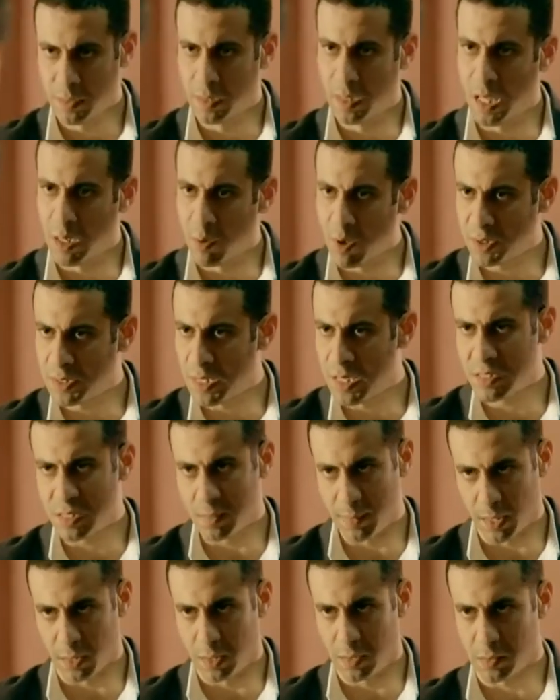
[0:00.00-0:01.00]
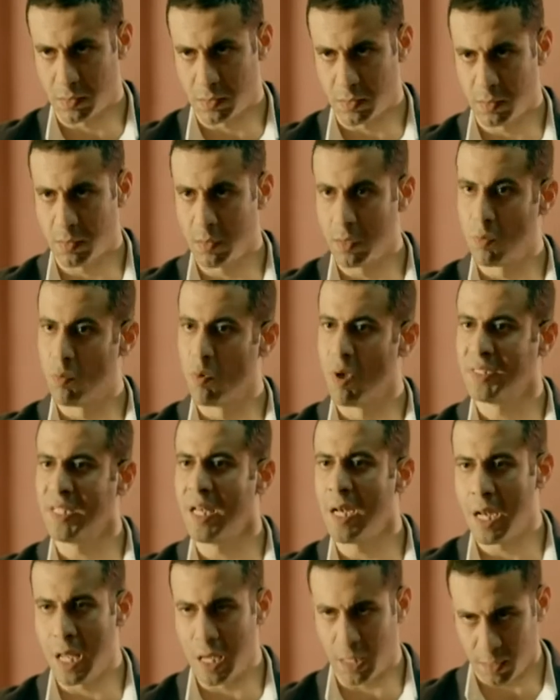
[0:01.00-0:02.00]
الحوار ده لسه ما خلصش
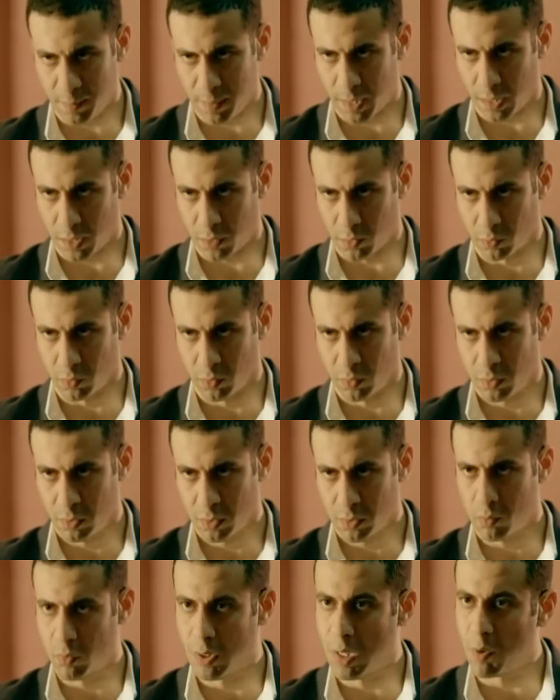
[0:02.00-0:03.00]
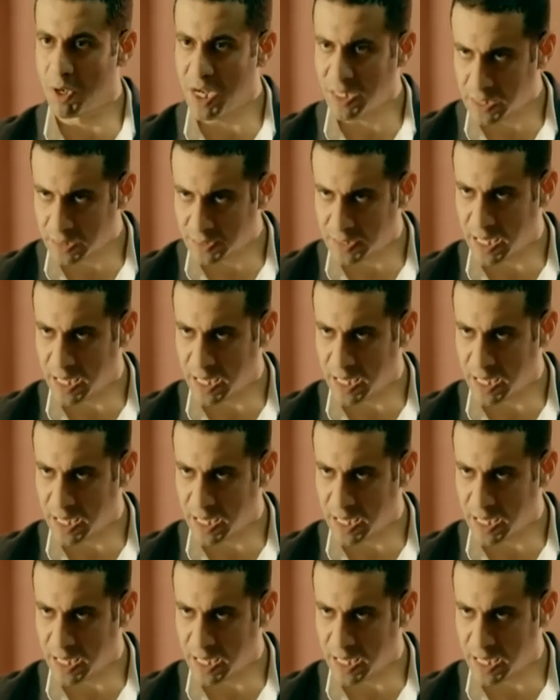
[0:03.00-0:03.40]
وانا اللي هجيب اخره ولو ريحتك